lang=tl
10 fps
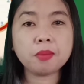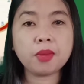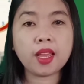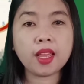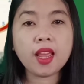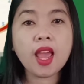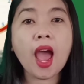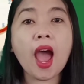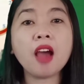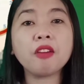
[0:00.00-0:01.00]
posible
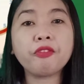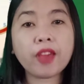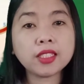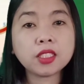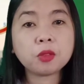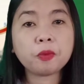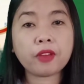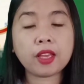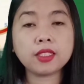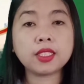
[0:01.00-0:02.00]
ang
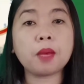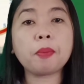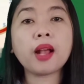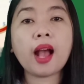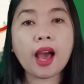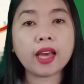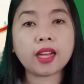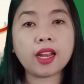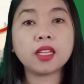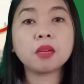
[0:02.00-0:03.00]
face-to-face -face na
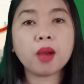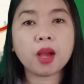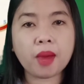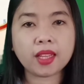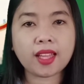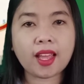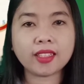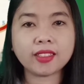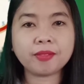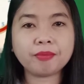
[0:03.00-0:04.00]
pag-aaral ng mga bata.